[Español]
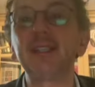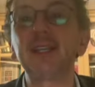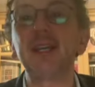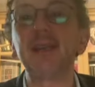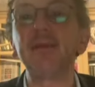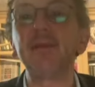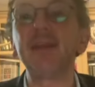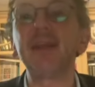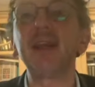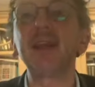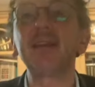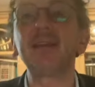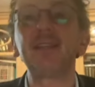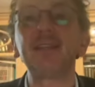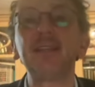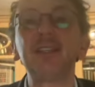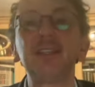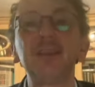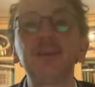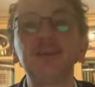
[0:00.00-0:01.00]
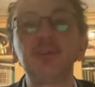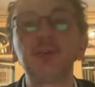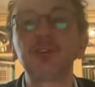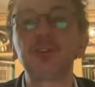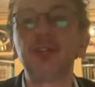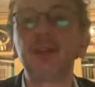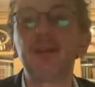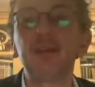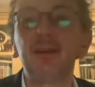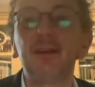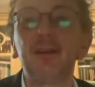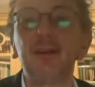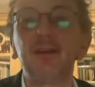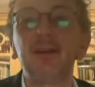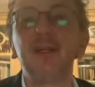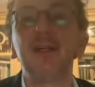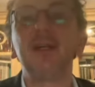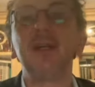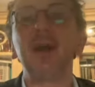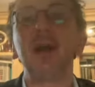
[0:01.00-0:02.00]
que lleven a excesivos de,
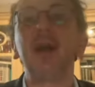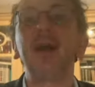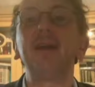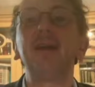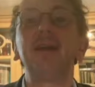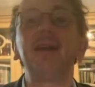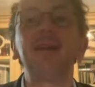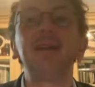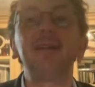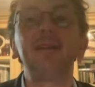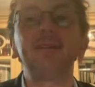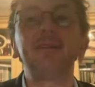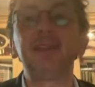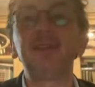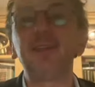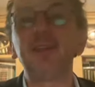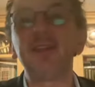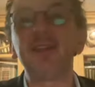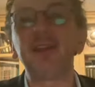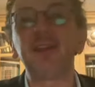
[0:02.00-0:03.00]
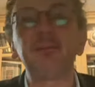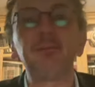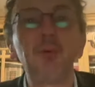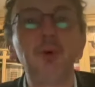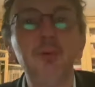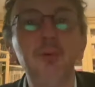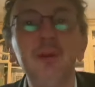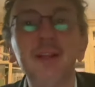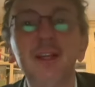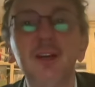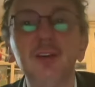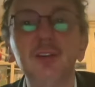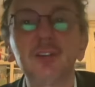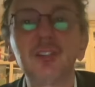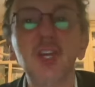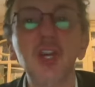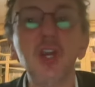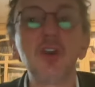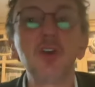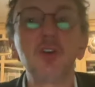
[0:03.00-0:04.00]
eh, déficit públicos,
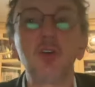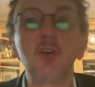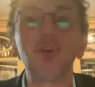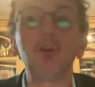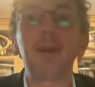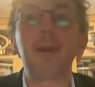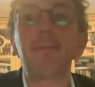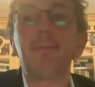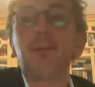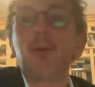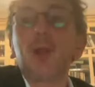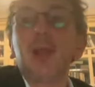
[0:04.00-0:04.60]
con lo que por